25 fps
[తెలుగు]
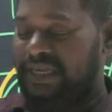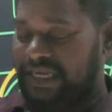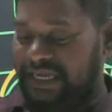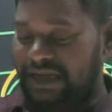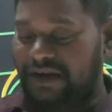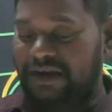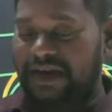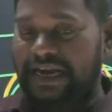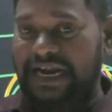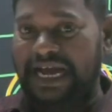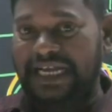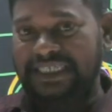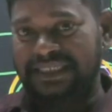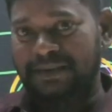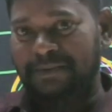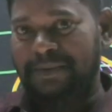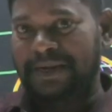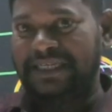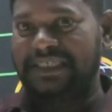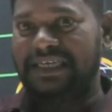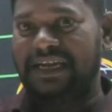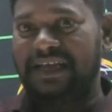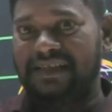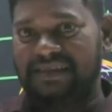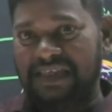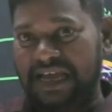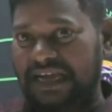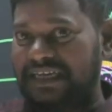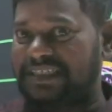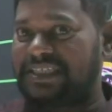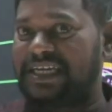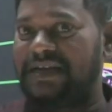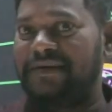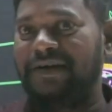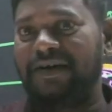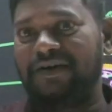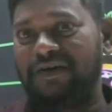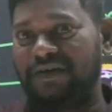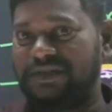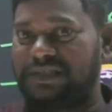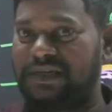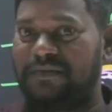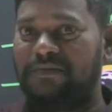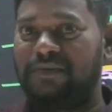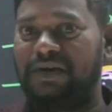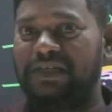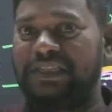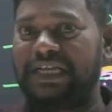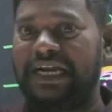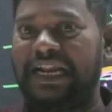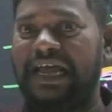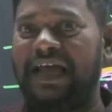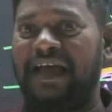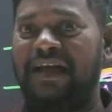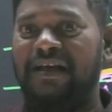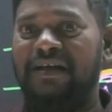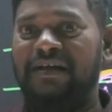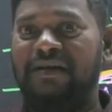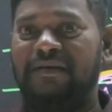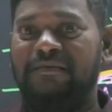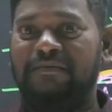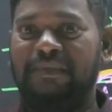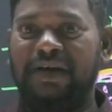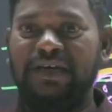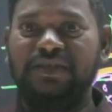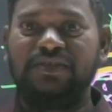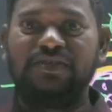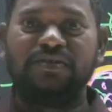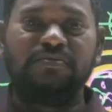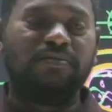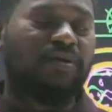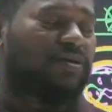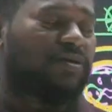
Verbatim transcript: ఈ యొక్క రాజ్య ప్రజల సంక్షేమం కోసం పోతాడా మనసు